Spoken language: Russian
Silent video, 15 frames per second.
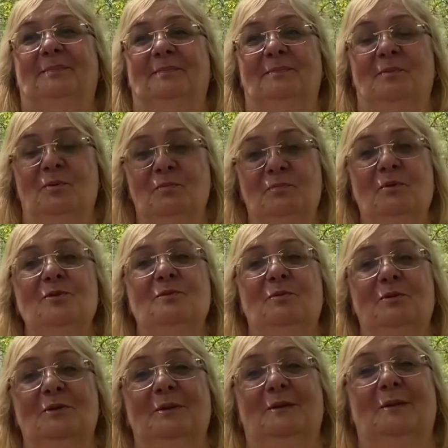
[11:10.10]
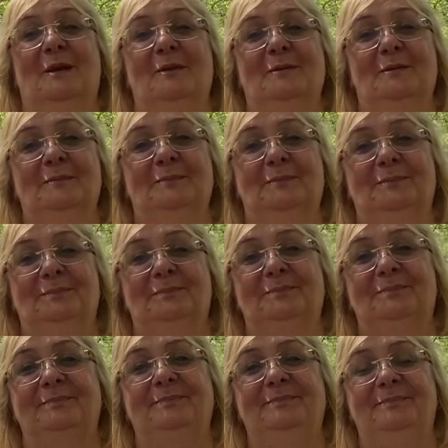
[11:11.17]
Пусть, пусть будет так.
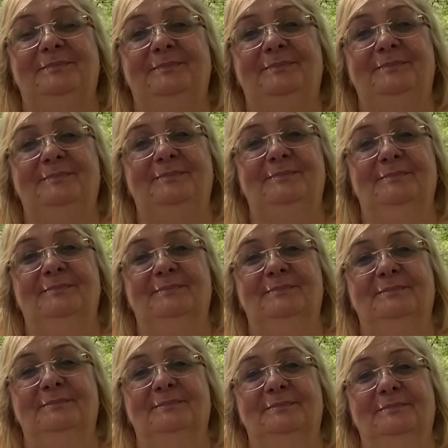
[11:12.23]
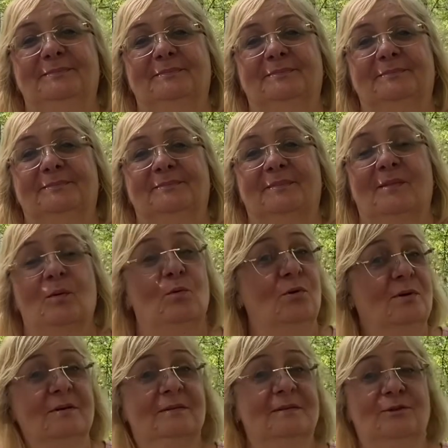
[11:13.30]
Так. Ух,
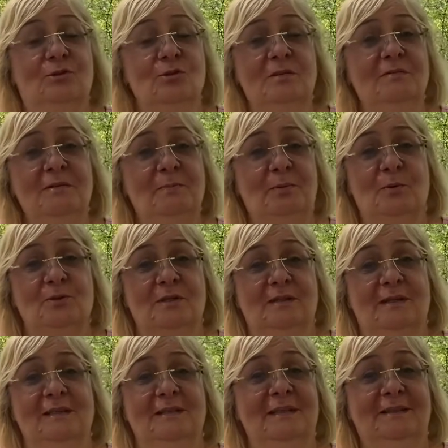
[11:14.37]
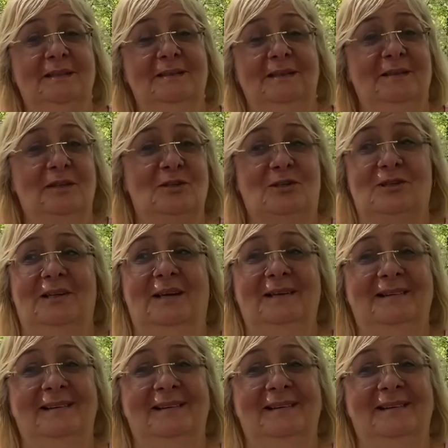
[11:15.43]
что за вопросы? Ты где-то это нашла?